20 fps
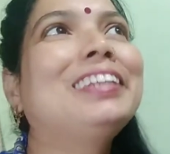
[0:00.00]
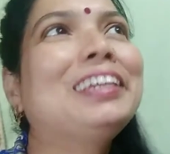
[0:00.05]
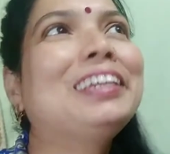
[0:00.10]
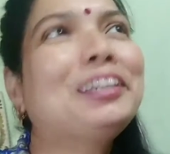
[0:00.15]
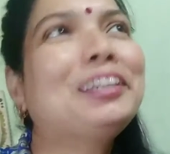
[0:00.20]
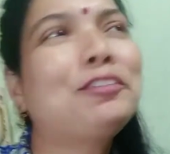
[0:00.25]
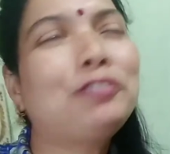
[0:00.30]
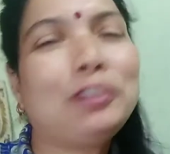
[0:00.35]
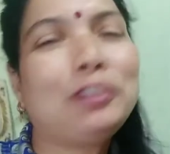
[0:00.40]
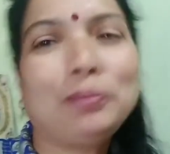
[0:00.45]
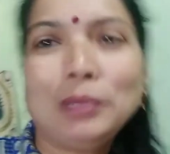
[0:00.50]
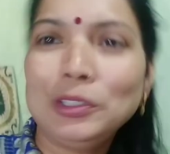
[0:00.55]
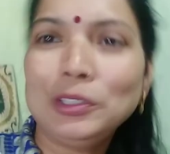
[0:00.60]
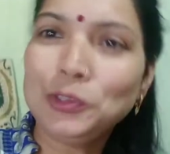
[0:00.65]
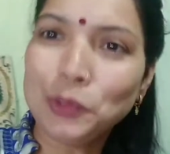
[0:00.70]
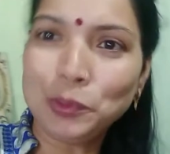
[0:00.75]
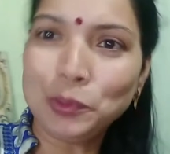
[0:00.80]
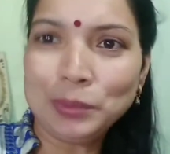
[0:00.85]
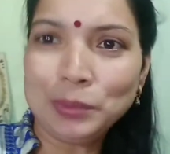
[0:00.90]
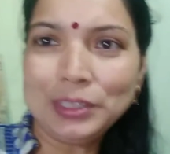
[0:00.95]
लेकिन फिर भी
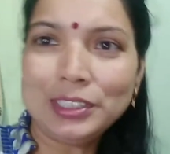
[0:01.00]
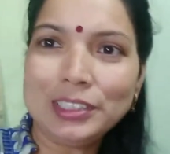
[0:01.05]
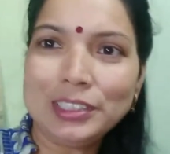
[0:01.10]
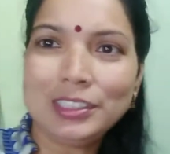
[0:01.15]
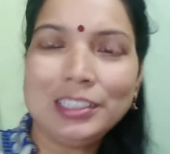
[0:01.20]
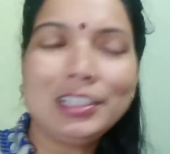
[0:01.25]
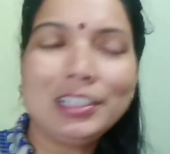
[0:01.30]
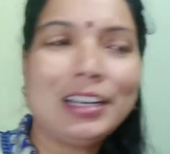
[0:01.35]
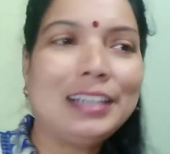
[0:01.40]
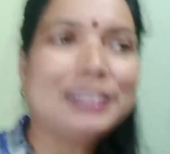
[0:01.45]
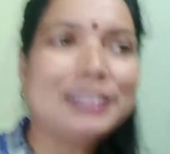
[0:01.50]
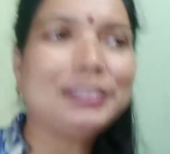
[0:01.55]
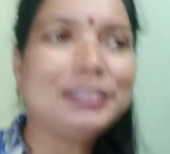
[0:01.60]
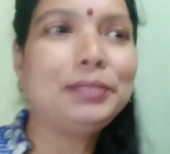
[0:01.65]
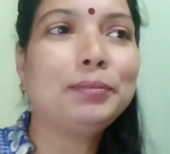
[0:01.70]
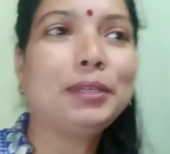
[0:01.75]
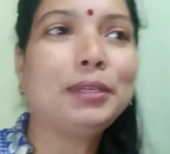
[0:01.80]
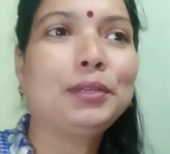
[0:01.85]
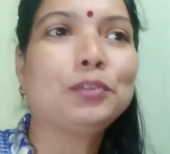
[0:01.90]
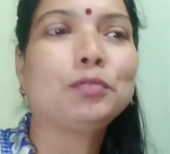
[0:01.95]
जो भी जितनी लाइट
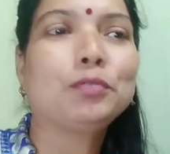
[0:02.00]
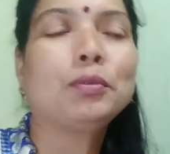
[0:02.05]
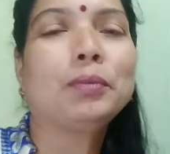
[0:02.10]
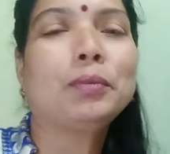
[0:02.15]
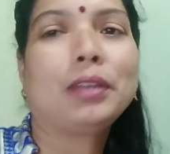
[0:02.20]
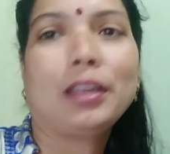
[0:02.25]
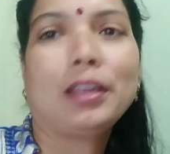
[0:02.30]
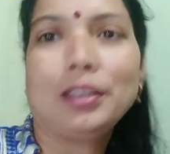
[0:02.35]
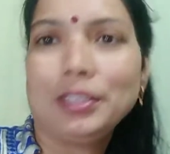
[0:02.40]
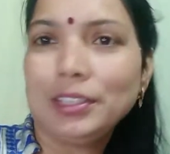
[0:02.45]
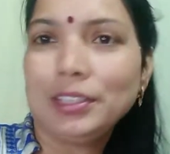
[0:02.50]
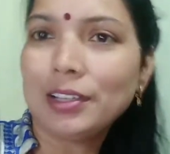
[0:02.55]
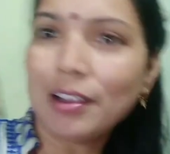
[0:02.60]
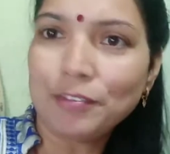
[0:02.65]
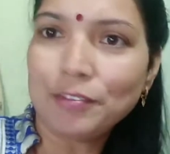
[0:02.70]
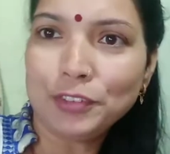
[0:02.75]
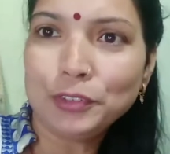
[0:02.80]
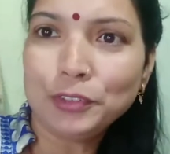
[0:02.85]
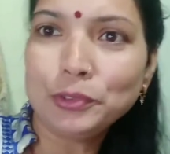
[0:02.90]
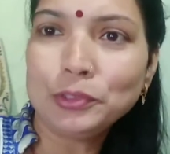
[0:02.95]
थी मैंने उसमें बनाने की
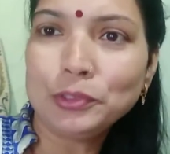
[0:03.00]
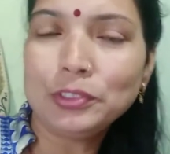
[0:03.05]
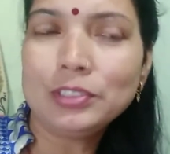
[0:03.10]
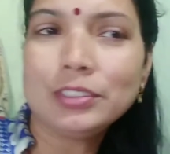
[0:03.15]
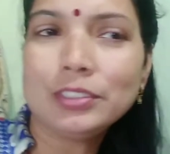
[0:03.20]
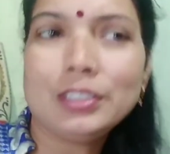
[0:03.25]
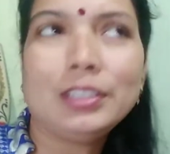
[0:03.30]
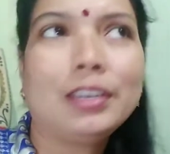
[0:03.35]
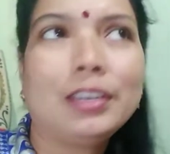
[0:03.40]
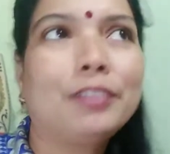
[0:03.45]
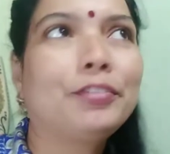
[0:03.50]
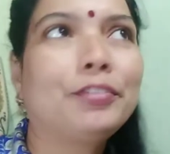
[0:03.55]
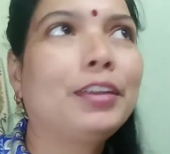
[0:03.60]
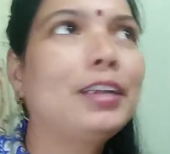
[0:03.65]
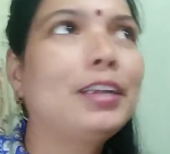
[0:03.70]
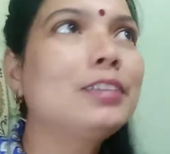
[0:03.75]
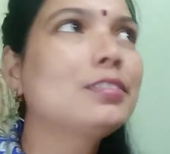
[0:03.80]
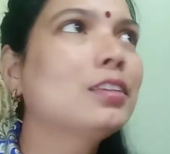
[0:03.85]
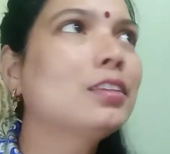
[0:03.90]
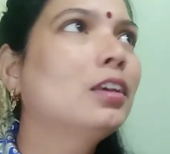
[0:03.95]
काफ़ी कोशिश की है
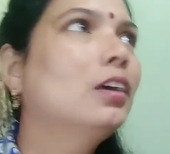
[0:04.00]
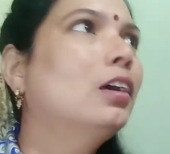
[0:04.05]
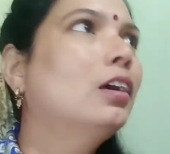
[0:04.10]
फ्रेंड्स